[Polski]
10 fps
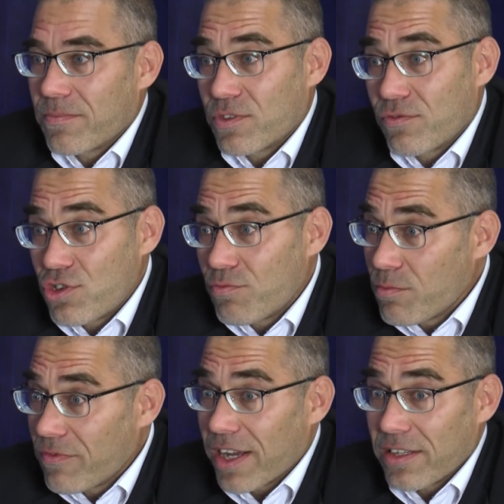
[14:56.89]

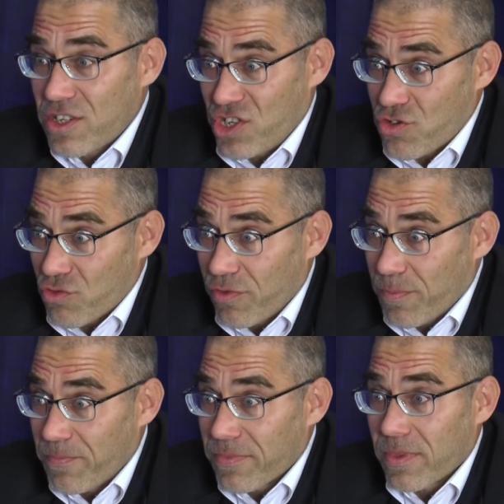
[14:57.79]
Zwróciłbym uwagę na
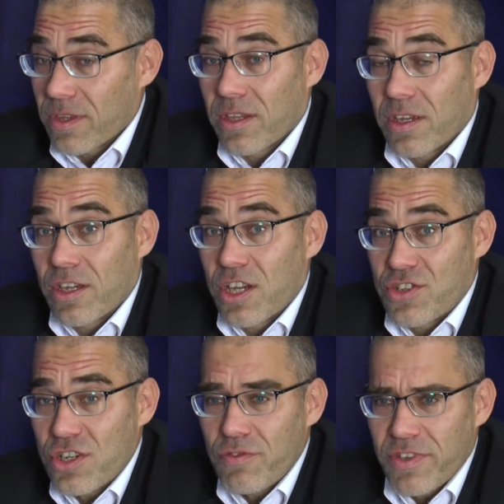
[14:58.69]
Rzeszów. E,
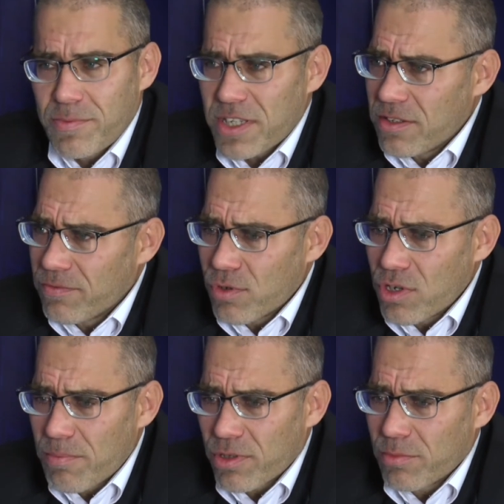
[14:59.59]
Rzeszów jest miastem w
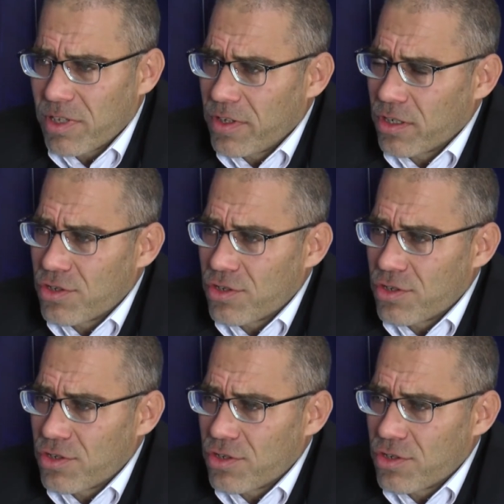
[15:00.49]
ogóle podobnej